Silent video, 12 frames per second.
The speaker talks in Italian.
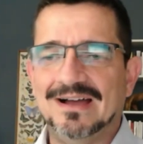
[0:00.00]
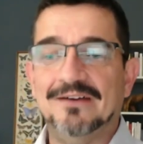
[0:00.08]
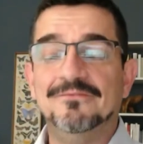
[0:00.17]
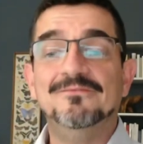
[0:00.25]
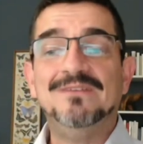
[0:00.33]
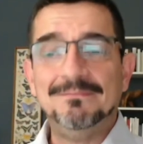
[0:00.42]

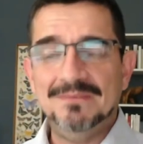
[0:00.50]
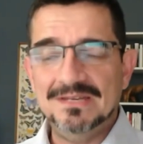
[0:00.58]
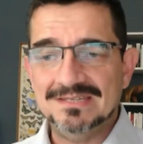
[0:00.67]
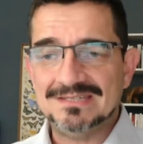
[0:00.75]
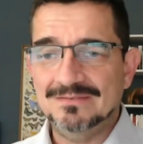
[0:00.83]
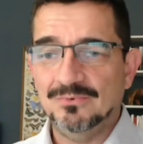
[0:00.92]
Va
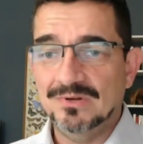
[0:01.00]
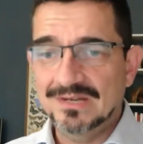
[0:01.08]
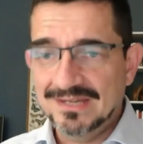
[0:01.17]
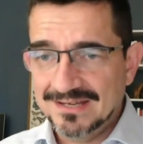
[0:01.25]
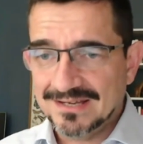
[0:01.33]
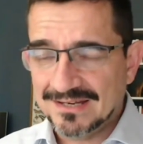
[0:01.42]
benissimo.
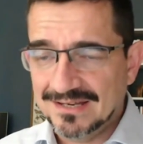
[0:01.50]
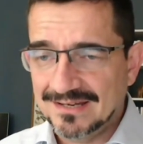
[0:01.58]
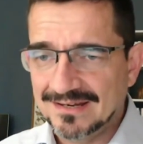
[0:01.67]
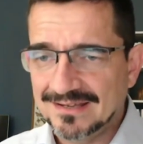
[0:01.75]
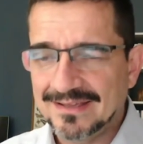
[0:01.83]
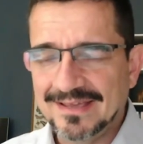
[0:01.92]

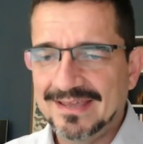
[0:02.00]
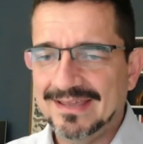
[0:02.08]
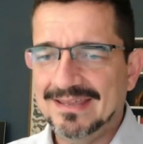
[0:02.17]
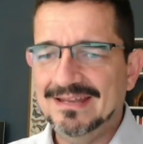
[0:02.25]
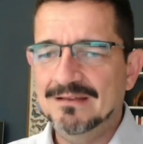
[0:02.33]
LinkedIn è il